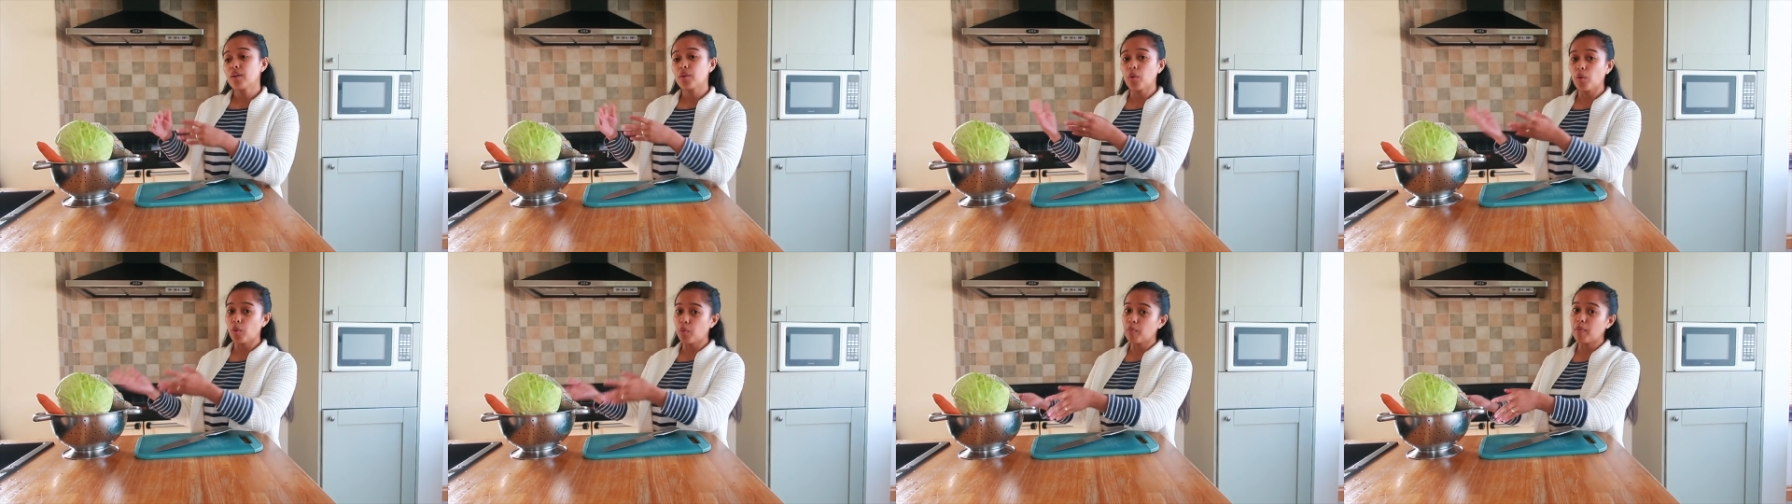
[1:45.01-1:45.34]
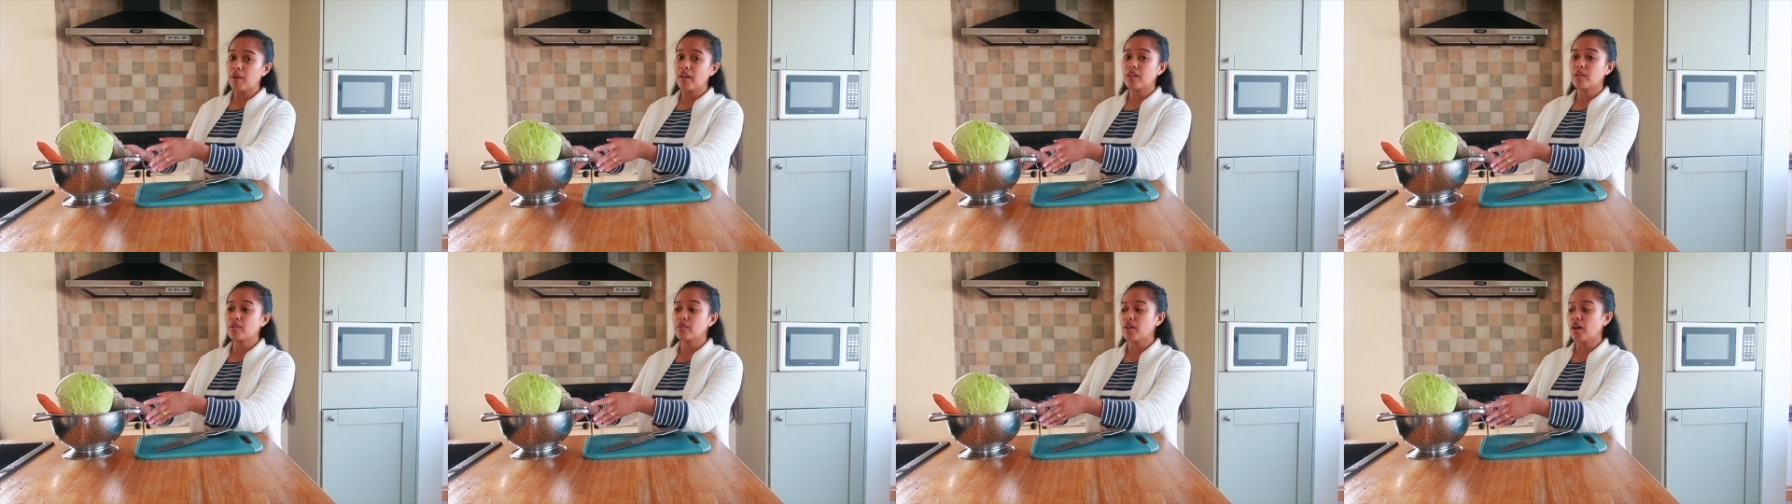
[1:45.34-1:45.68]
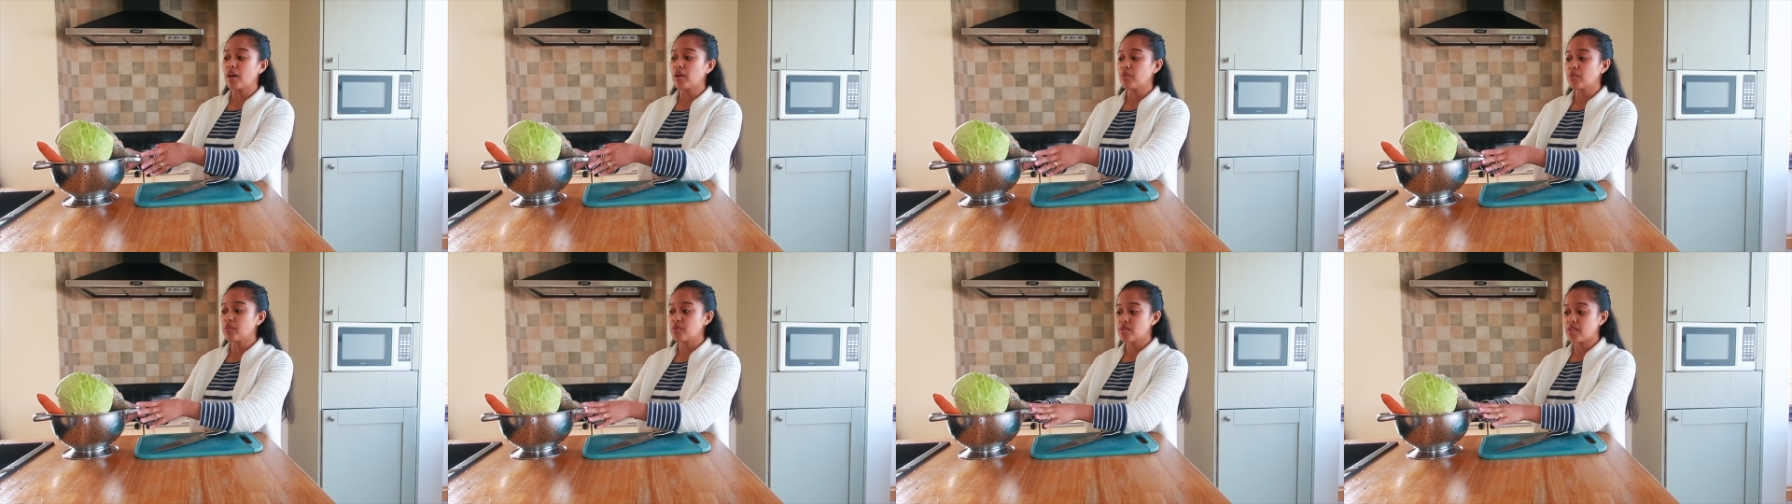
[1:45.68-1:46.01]
kung meron
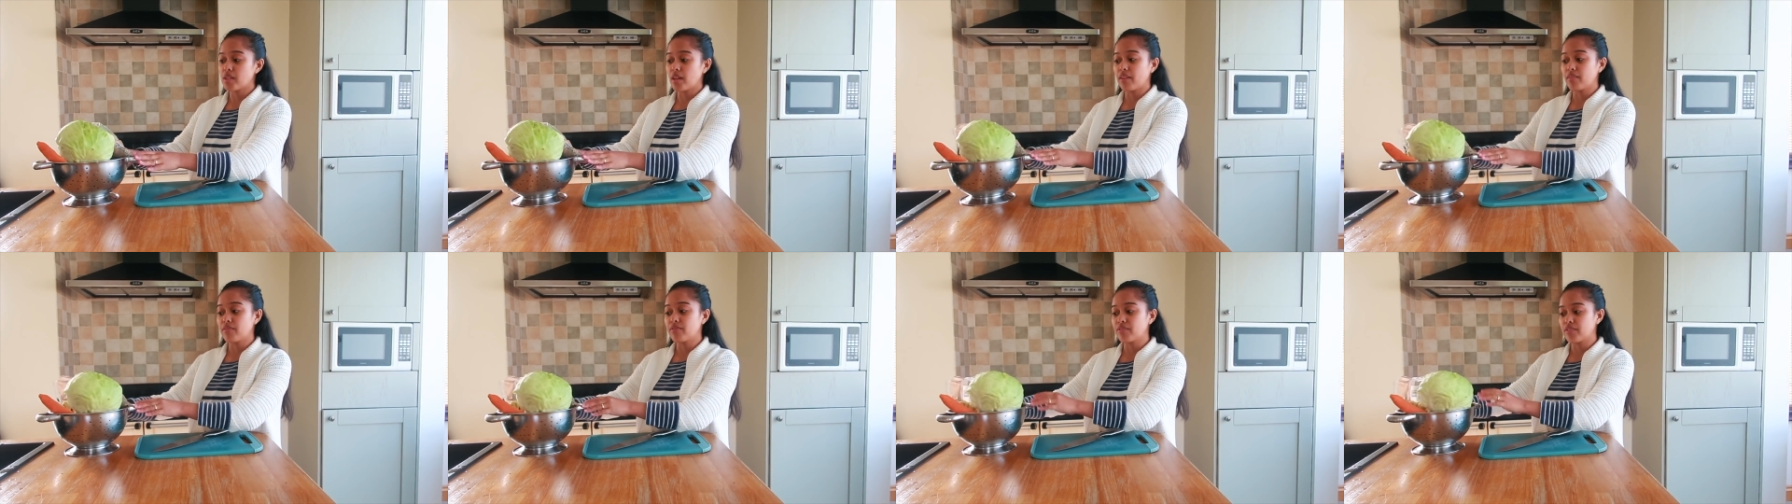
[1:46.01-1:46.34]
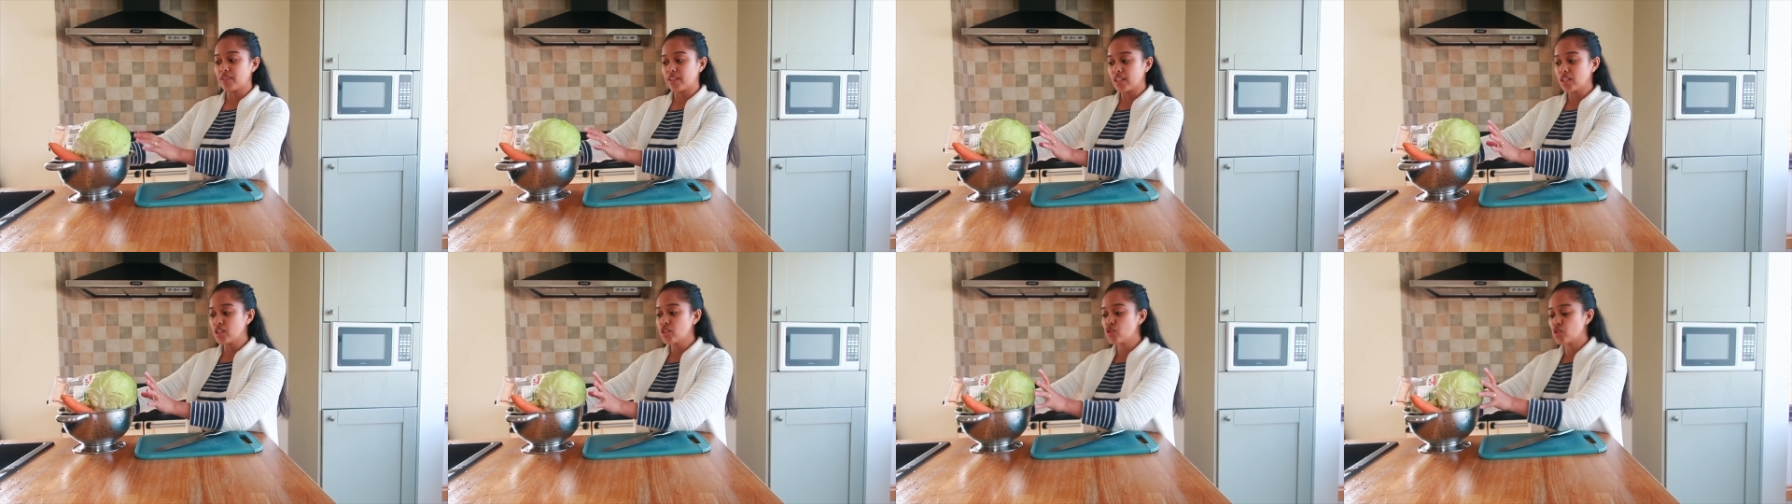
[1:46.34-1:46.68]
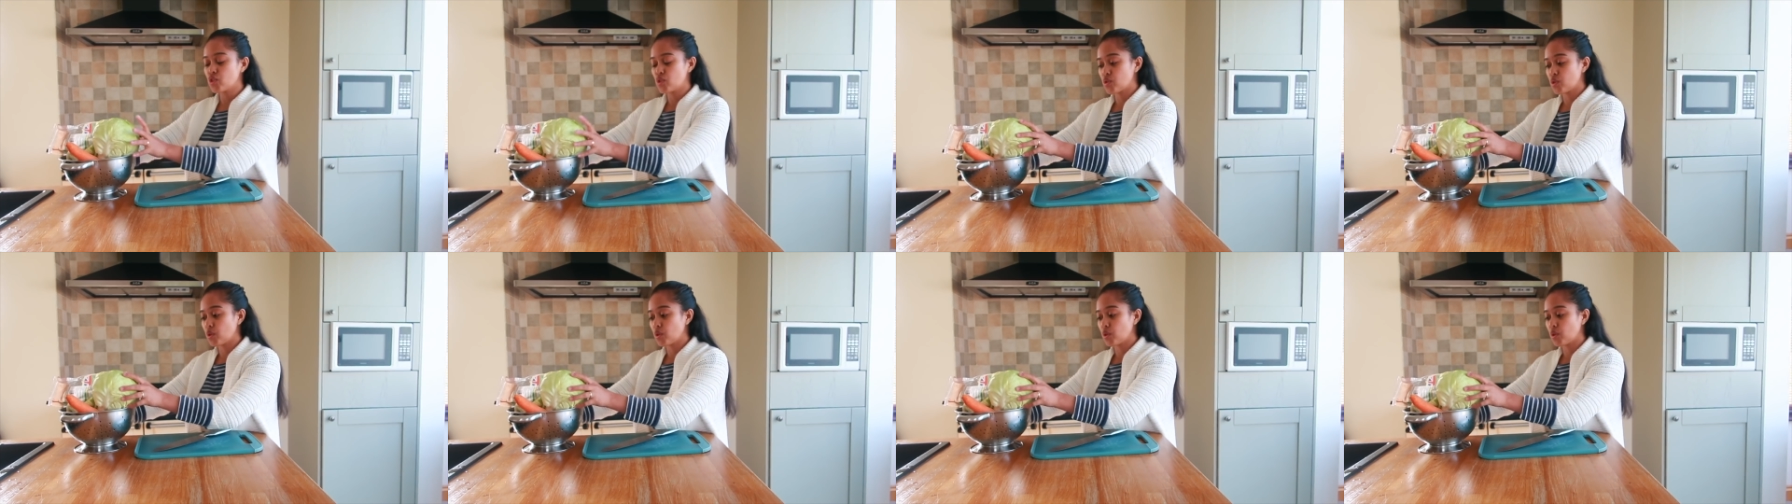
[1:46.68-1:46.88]
ako sa fridge.